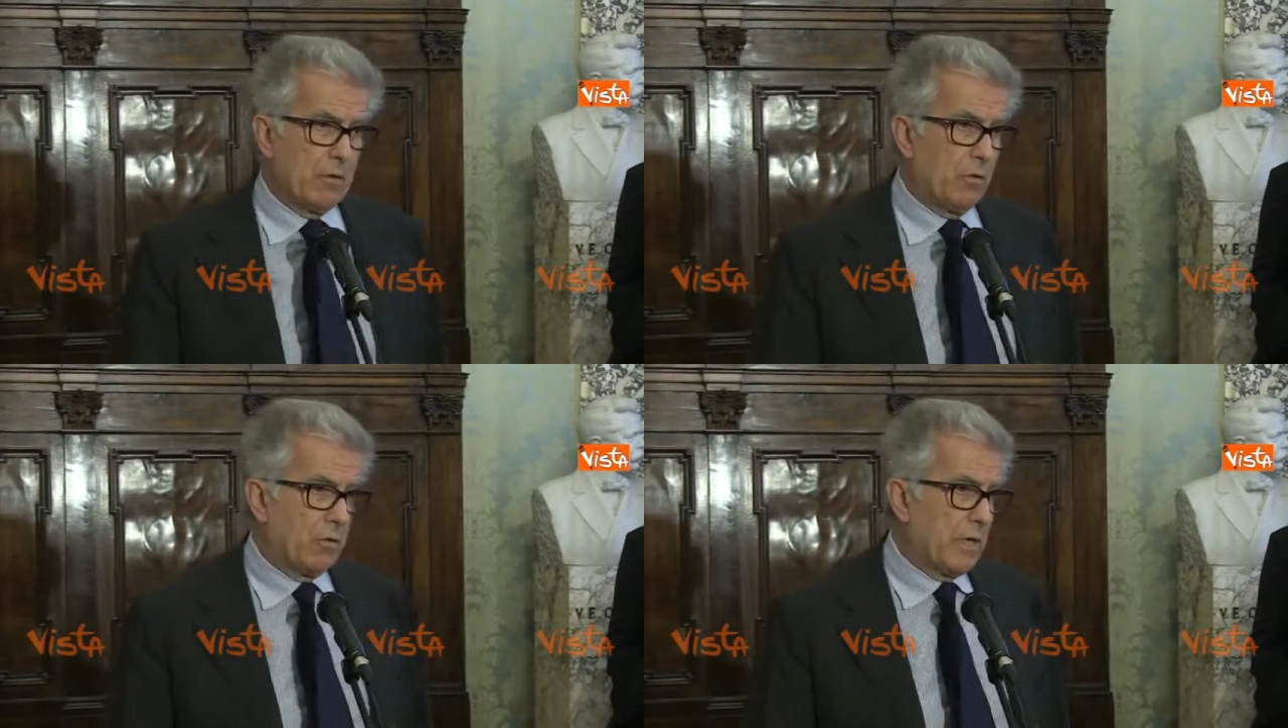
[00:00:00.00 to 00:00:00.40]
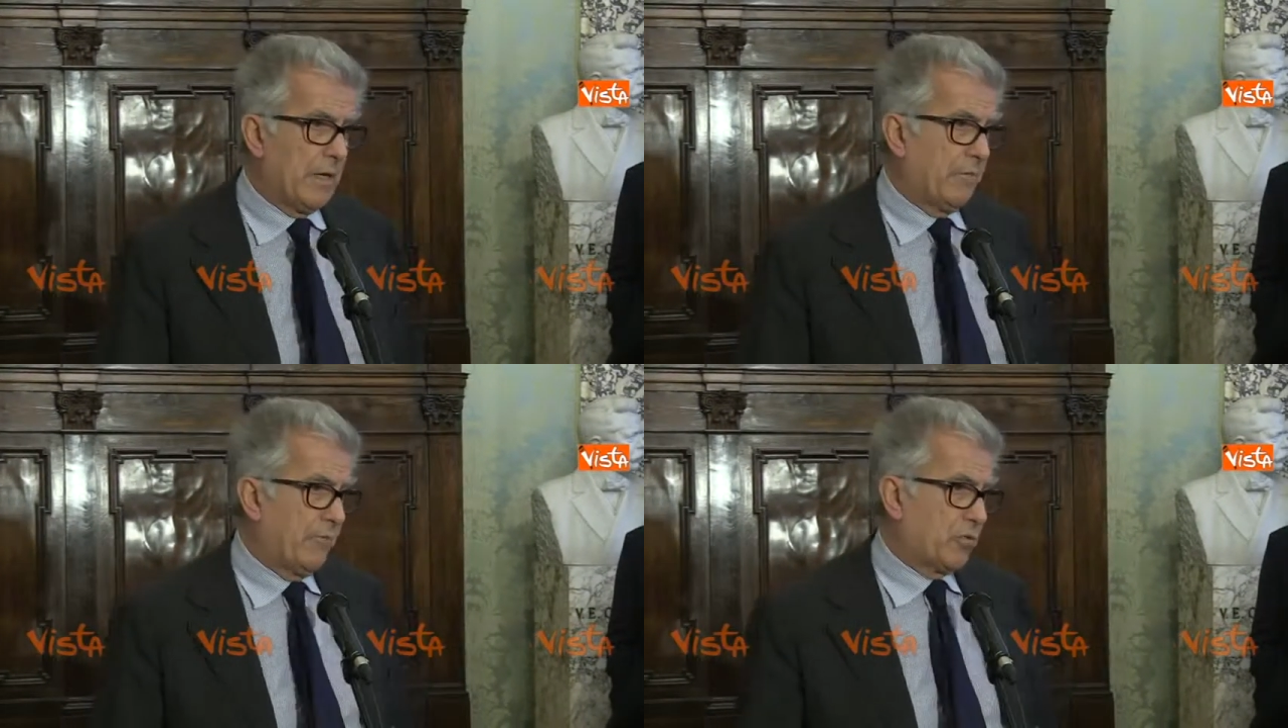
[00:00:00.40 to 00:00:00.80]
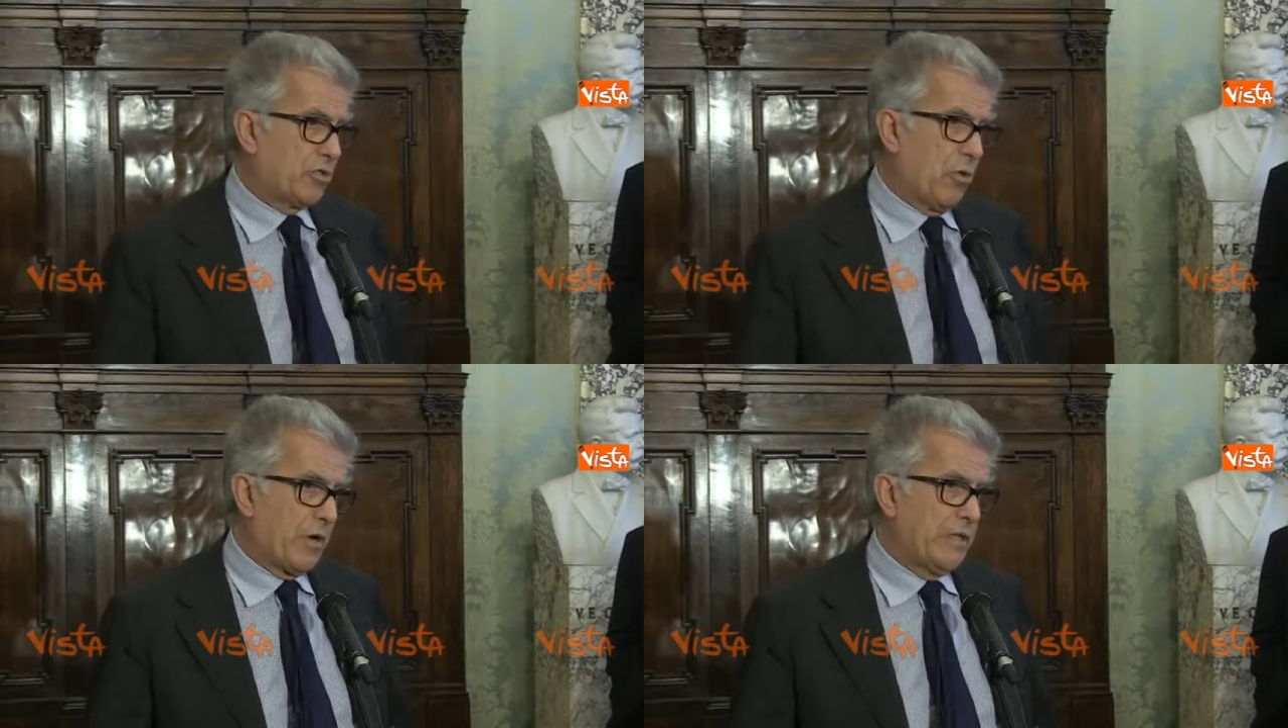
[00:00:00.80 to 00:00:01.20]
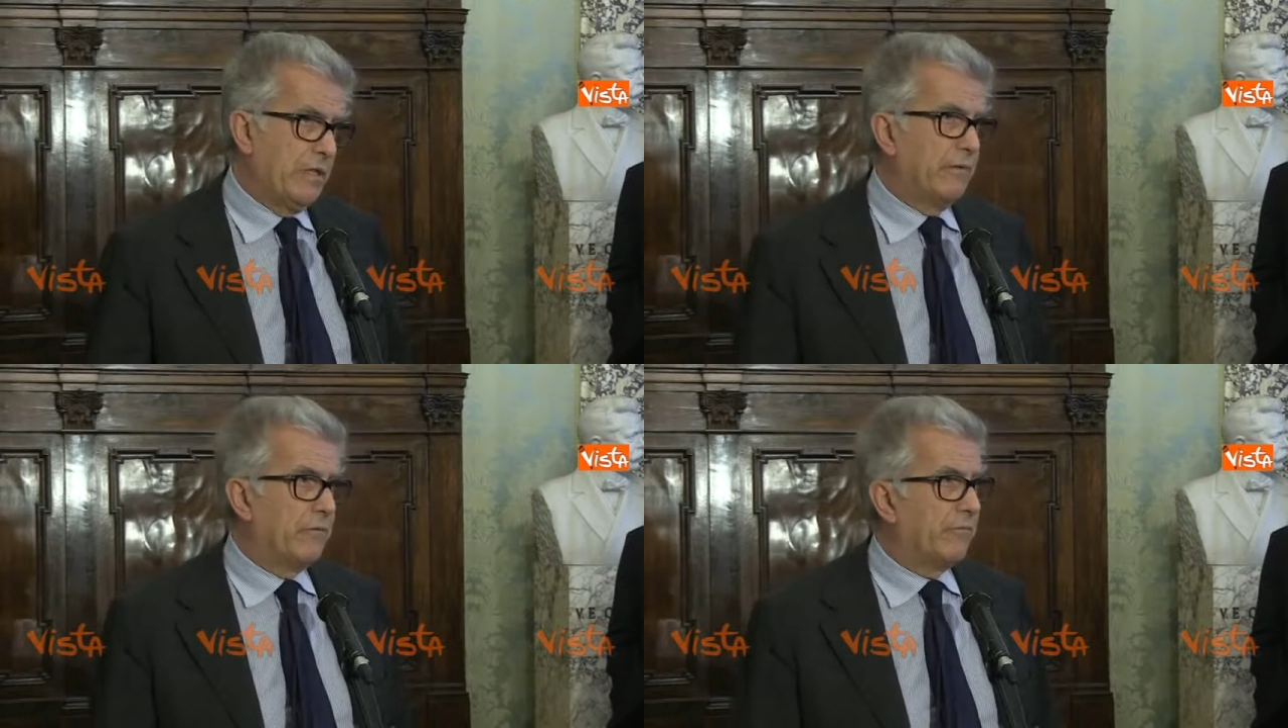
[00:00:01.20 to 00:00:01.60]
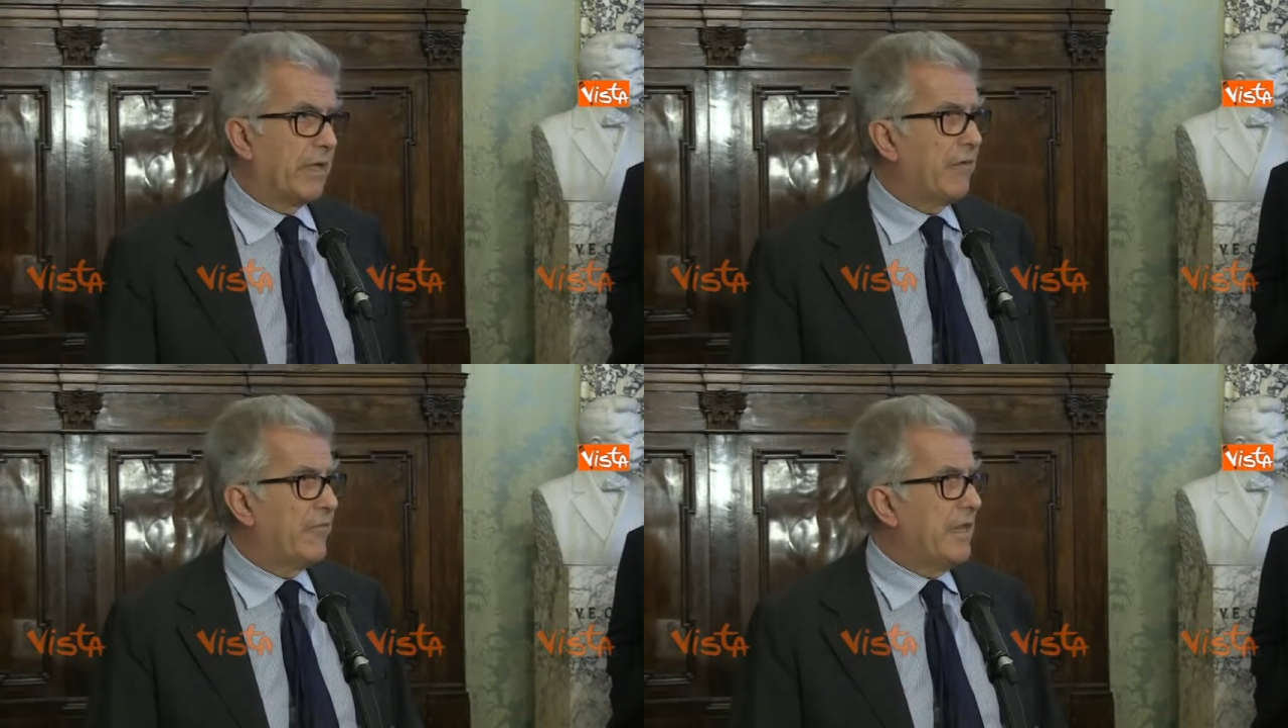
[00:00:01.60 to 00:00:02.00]
ora, fosse ora di
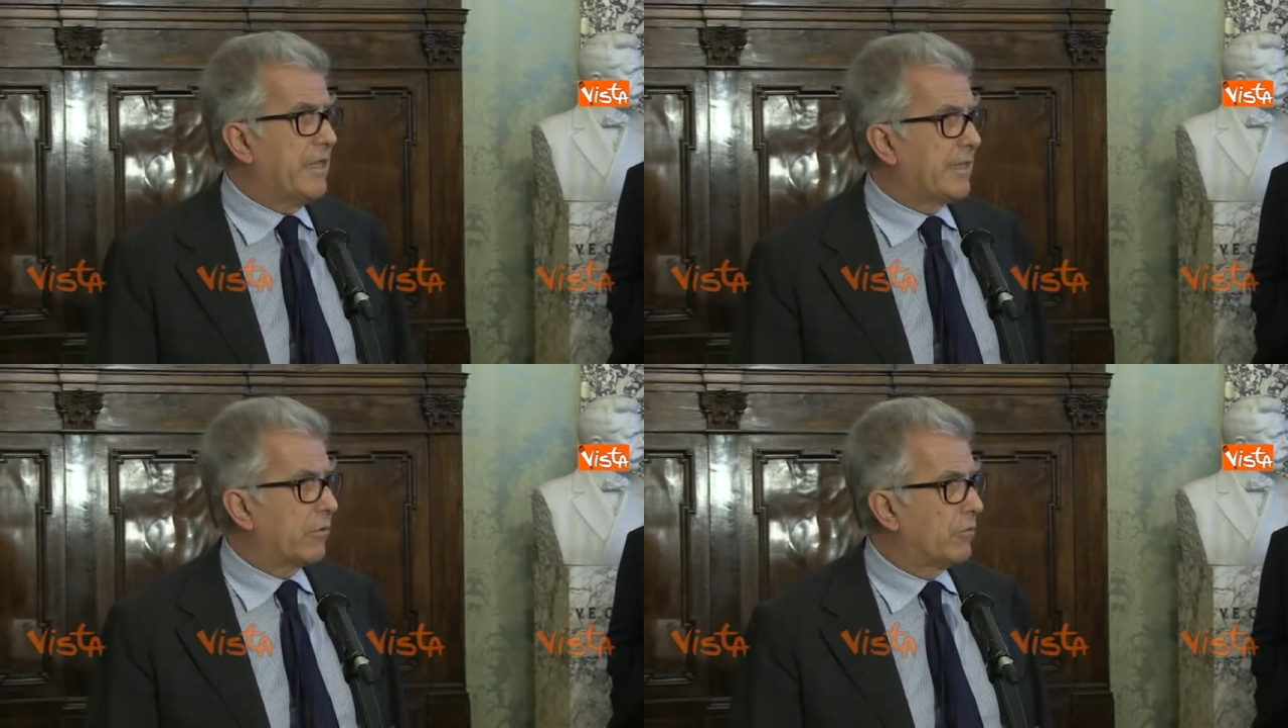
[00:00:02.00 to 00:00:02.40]
farla finita